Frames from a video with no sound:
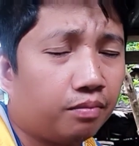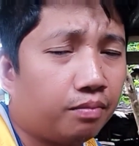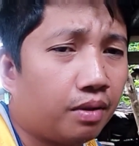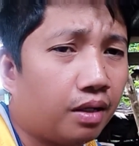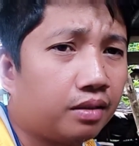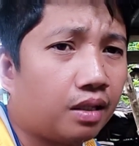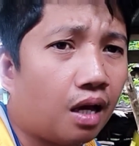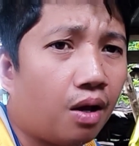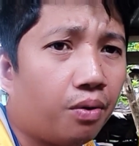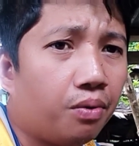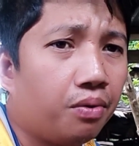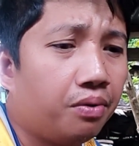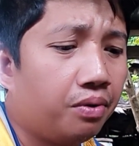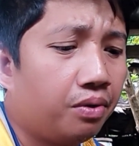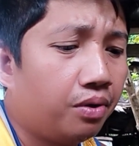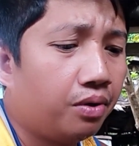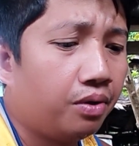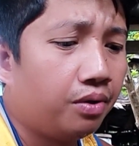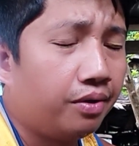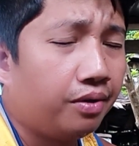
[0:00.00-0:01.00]
kahit mga tao.
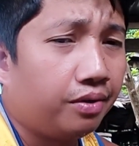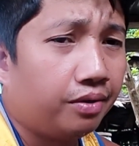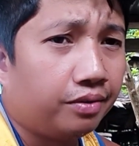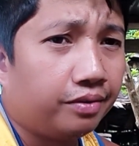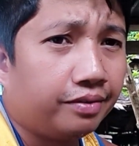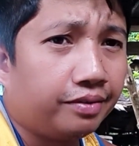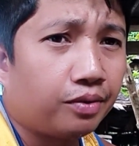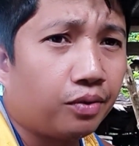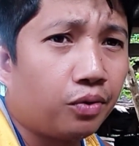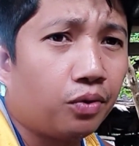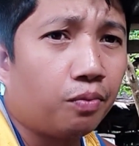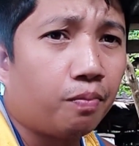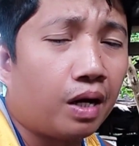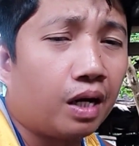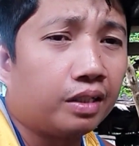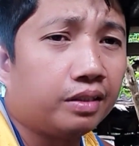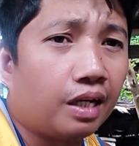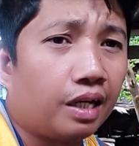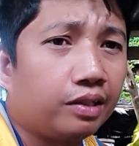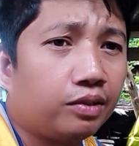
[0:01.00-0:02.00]
So
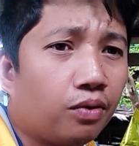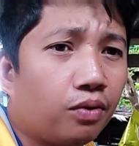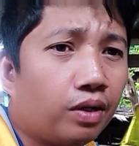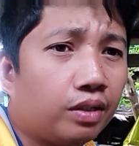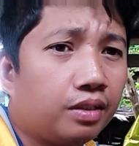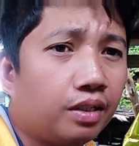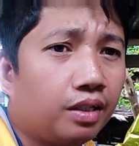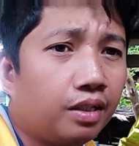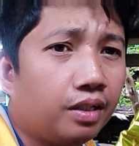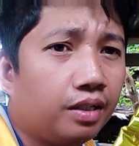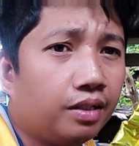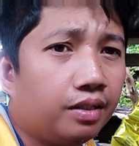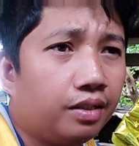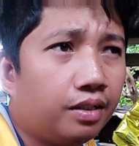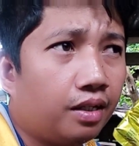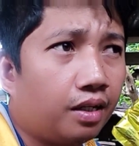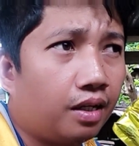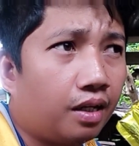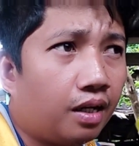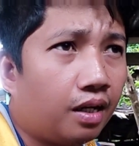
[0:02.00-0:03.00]
maganda ito kasi
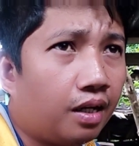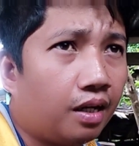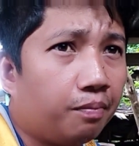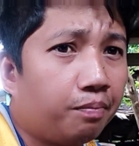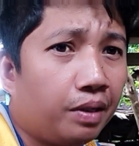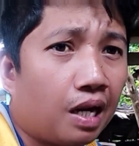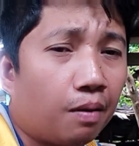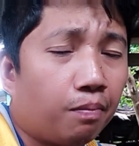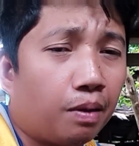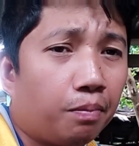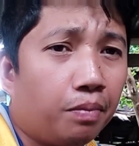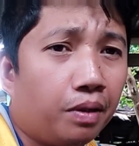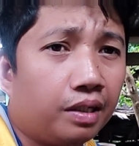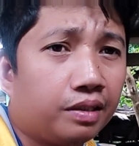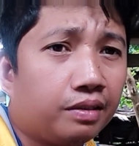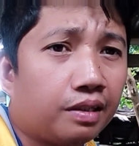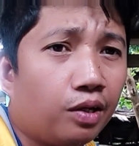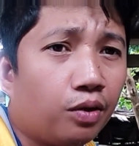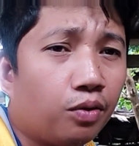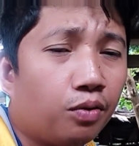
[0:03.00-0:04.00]
uh,
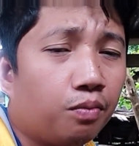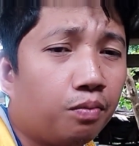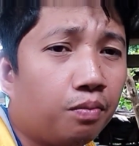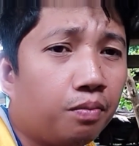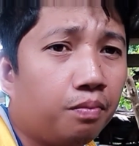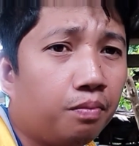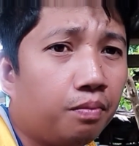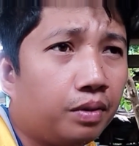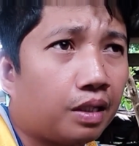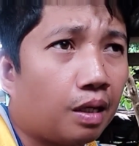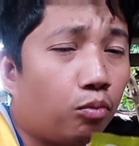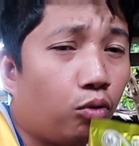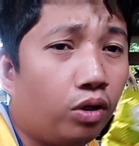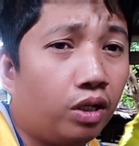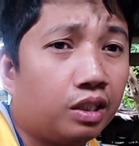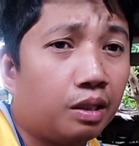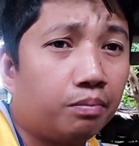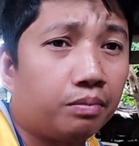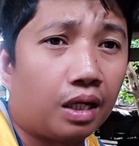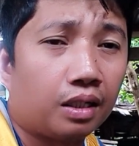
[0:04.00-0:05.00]
pinapabilis na yung
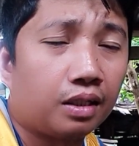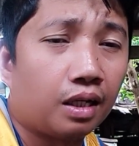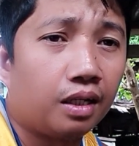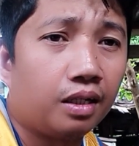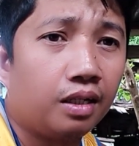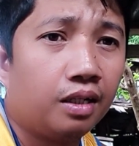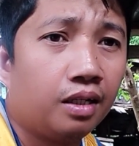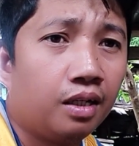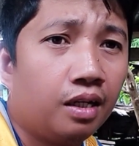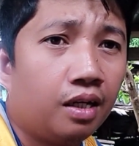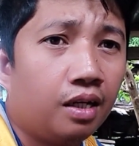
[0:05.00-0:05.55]
metabolism natin.